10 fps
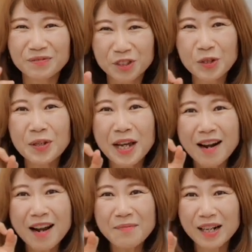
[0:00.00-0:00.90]
물론
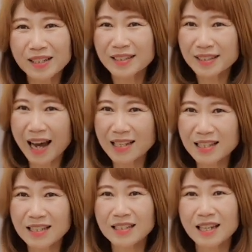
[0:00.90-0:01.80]
할랄 마크 다
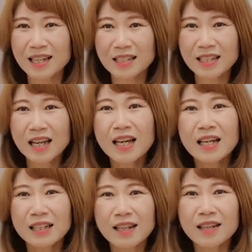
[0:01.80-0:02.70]
인증되어 있는
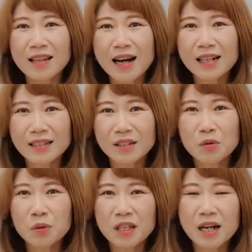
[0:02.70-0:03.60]
네,
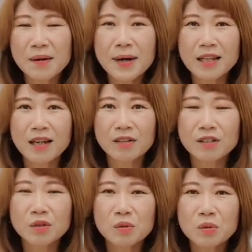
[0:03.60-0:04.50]
닭고기가 많아요.
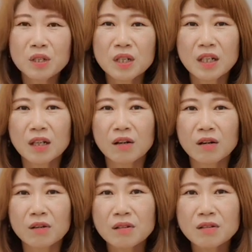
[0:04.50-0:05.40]
그리고
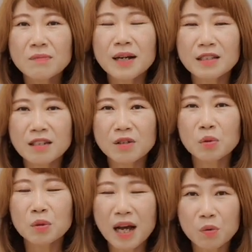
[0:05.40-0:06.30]
어, 현지
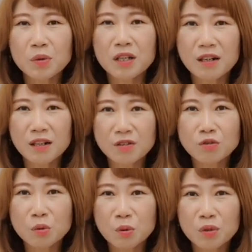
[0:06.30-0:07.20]
마트에도 닭고기가
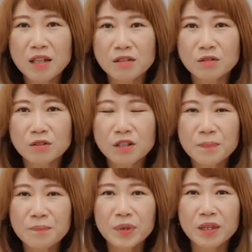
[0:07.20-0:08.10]
주로 돼
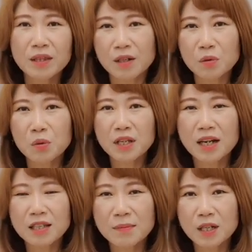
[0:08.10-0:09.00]
있고요. 닭고기
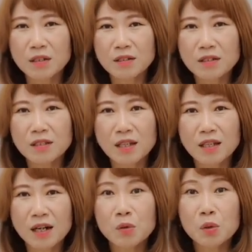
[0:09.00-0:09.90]
아니면은
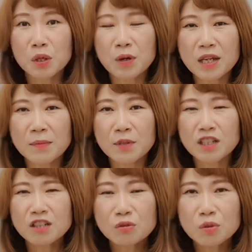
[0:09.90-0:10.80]
이제 양고기, 왜냐하면
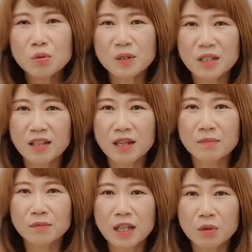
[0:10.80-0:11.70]
힌두교도 있기
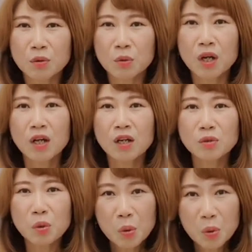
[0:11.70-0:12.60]
때문에 또
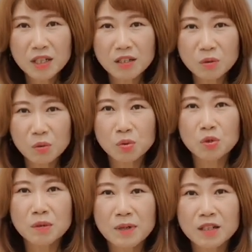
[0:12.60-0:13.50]
소고기는 또
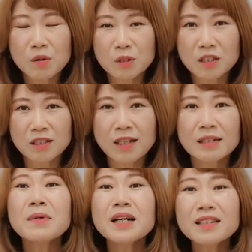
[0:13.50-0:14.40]
조심하는 경우 있는데
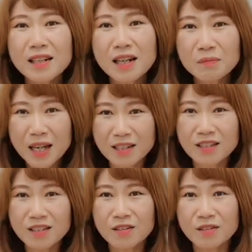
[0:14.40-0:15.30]
큰 마트에 가면 다
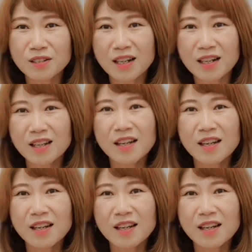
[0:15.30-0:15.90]
있어요. 제가